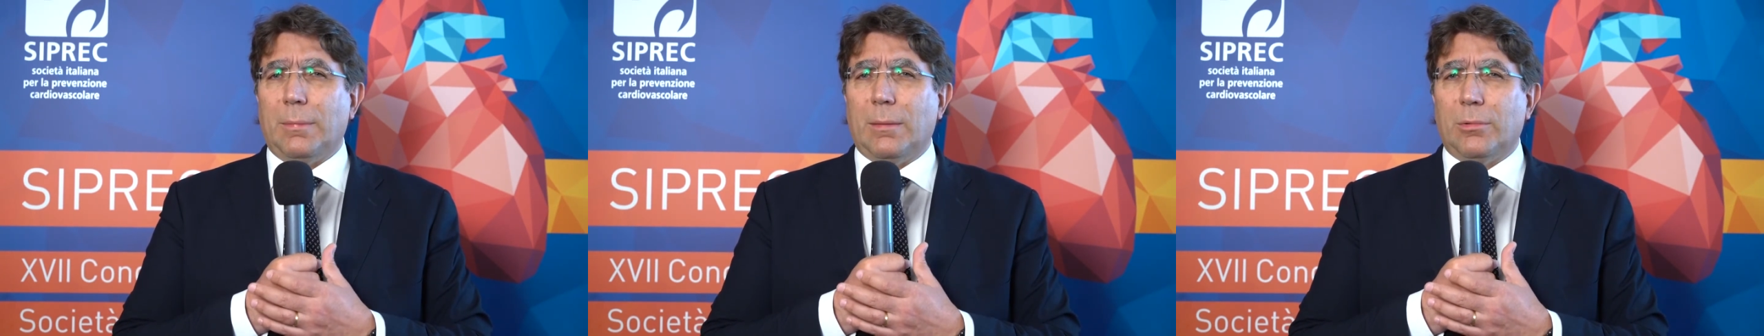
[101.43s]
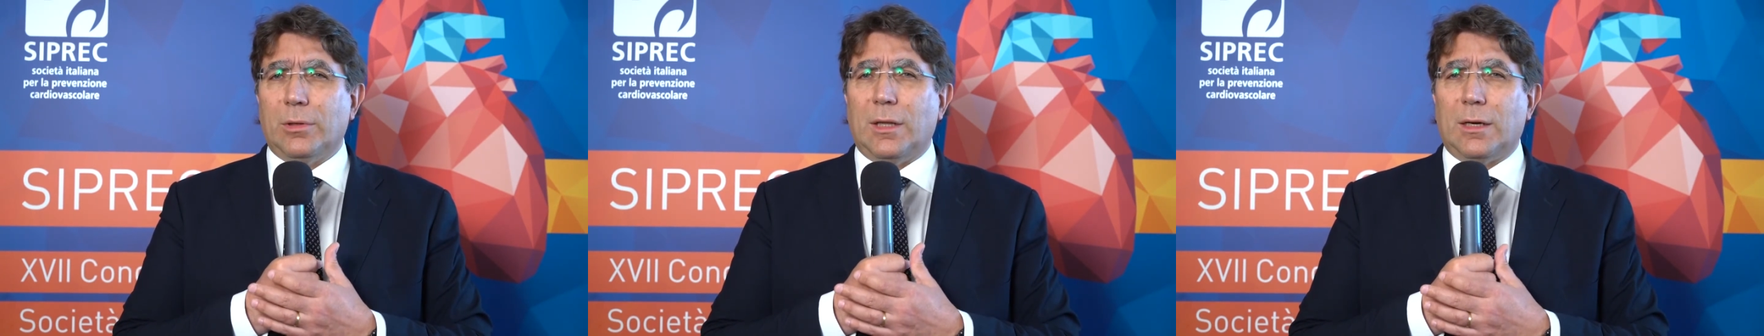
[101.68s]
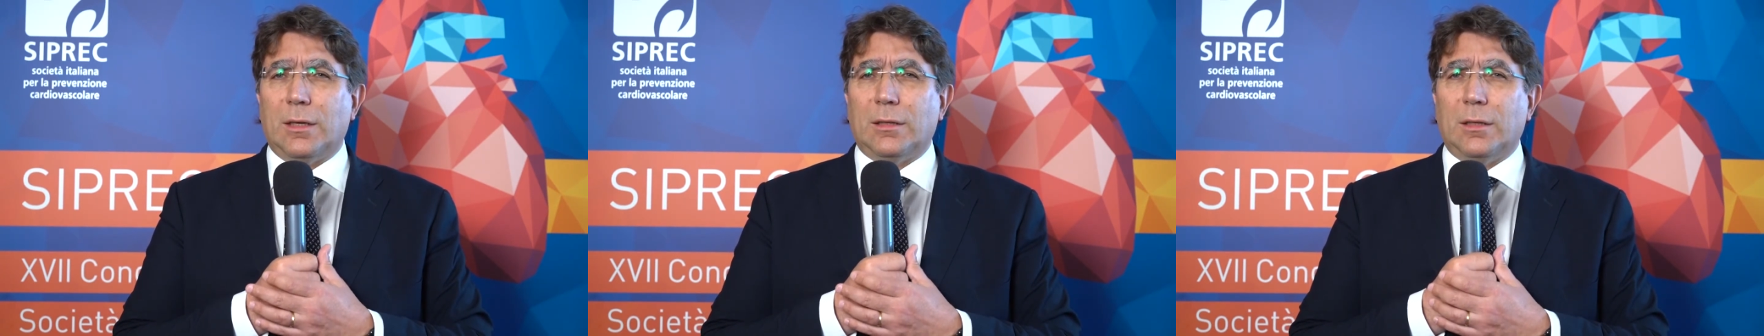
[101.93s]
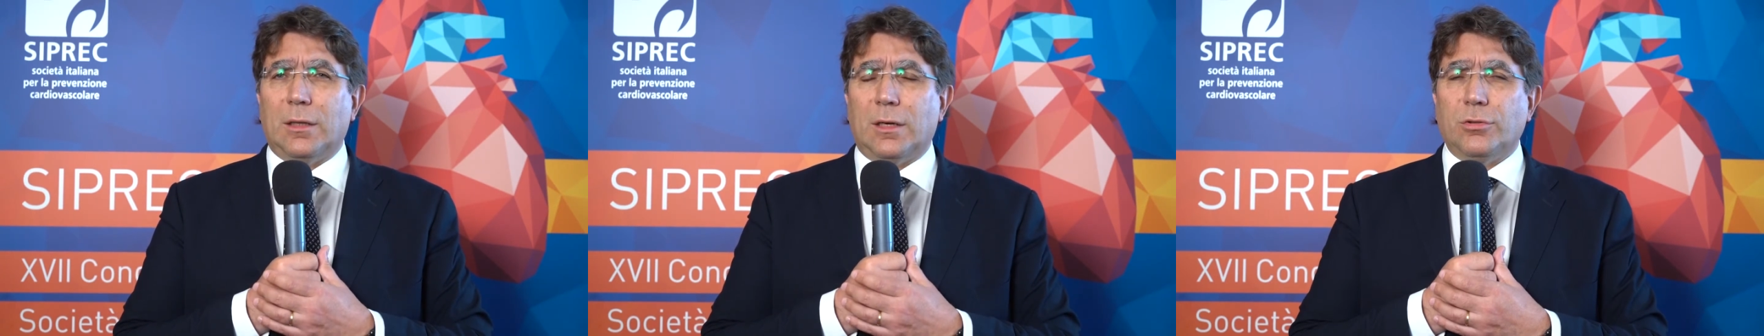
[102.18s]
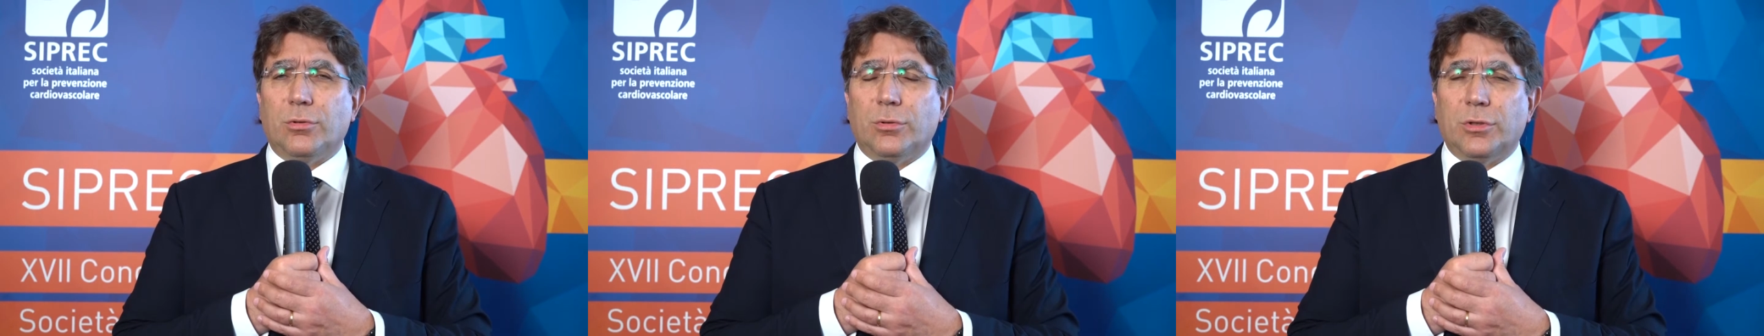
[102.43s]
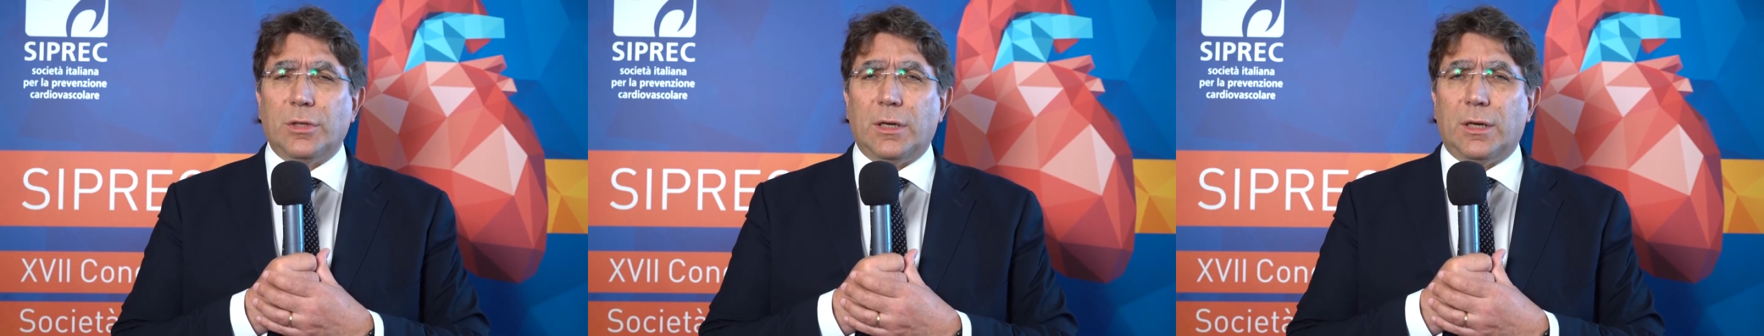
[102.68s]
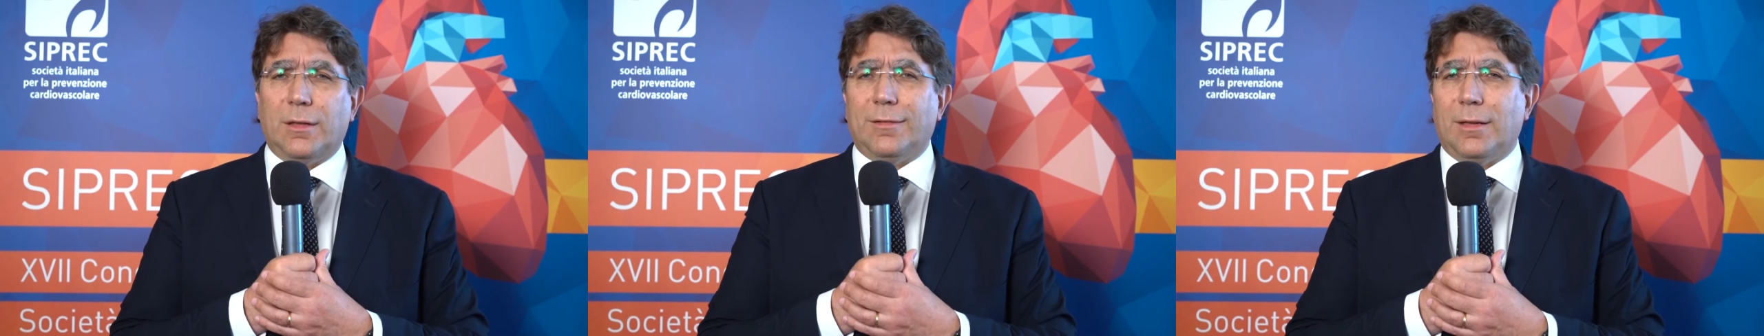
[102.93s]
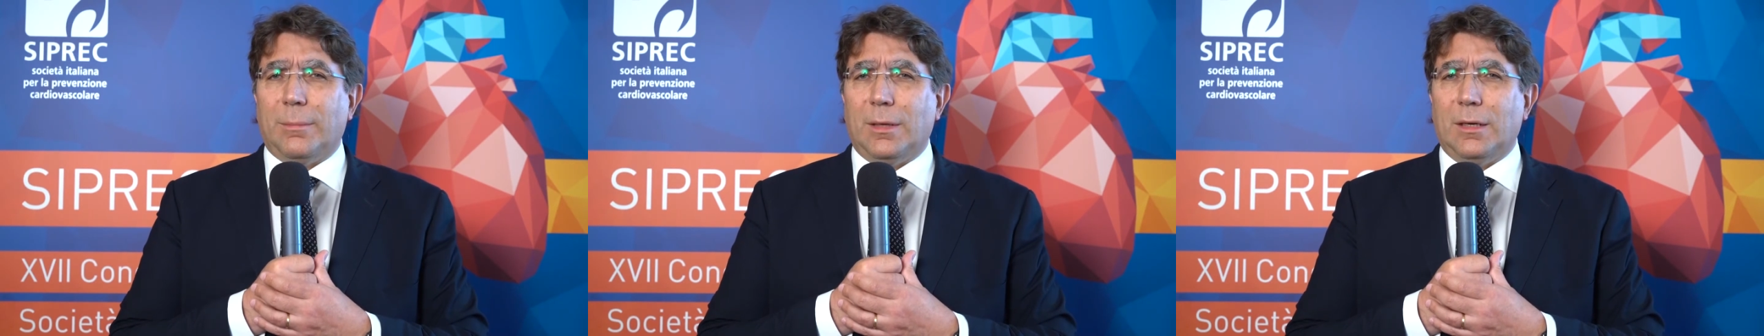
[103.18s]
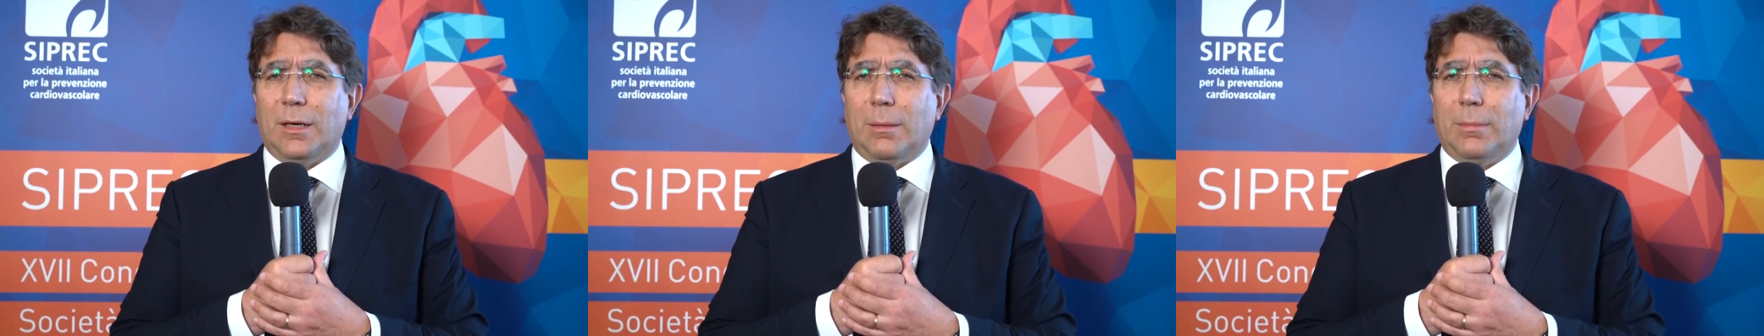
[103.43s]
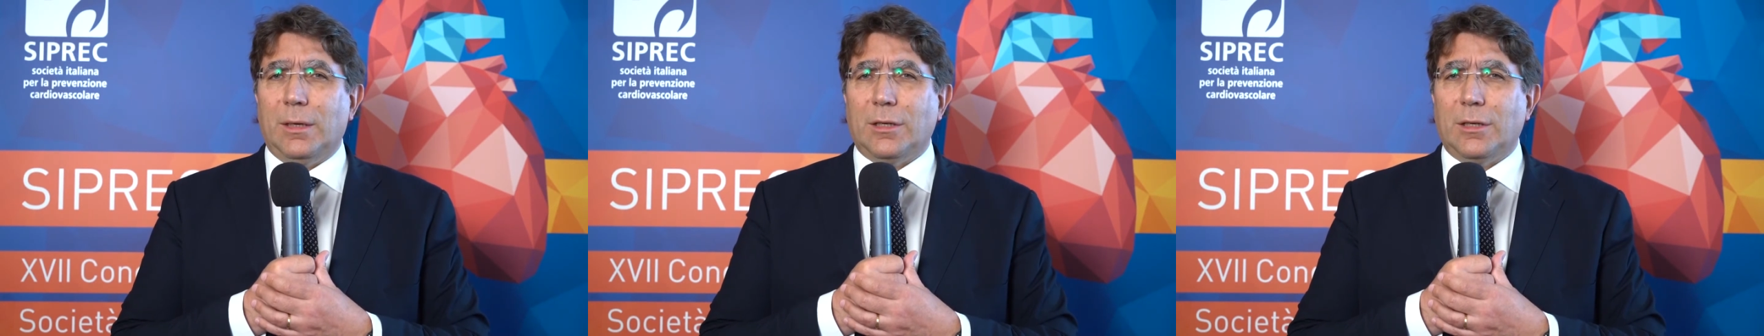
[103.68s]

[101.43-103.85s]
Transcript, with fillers: abbiamo un target da raggiungere che è 6 mg